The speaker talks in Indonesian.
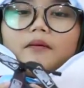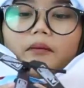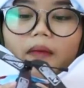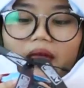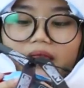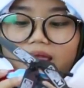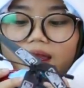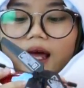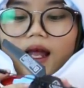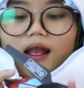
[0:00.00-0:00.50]

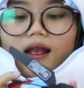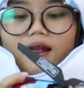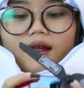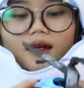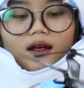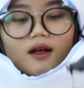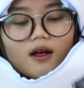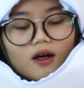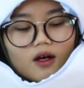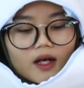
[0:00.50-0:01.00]
metal.
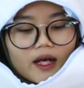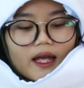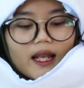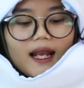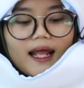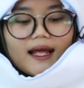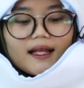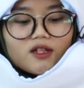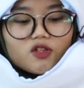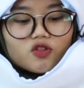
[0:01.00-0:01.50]
Oke,
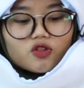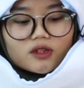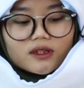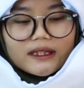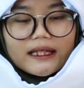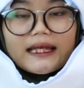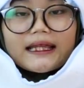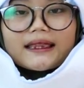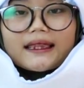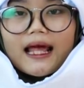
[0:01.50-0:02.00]
lanjut
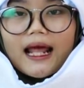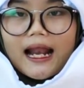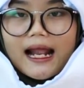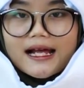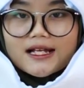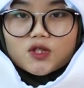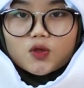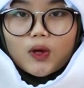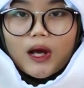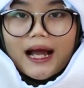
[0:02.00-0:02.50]
kita
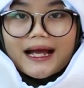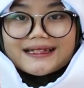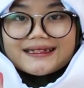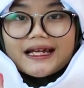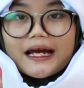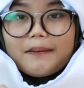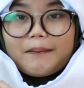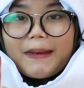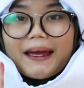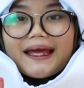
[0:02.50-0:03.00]
langsung
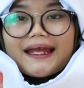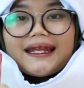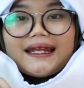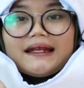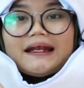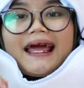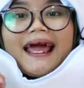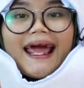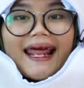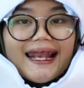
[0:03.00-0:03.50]
aja
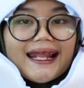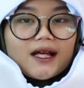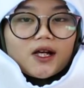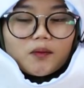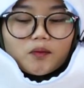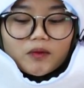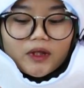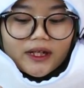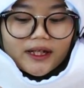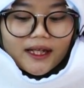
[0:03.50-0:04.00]
mainin
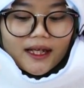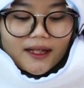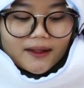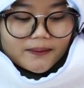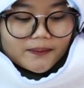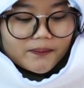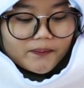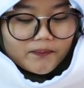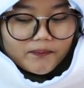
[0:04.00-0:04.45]
helikopternya.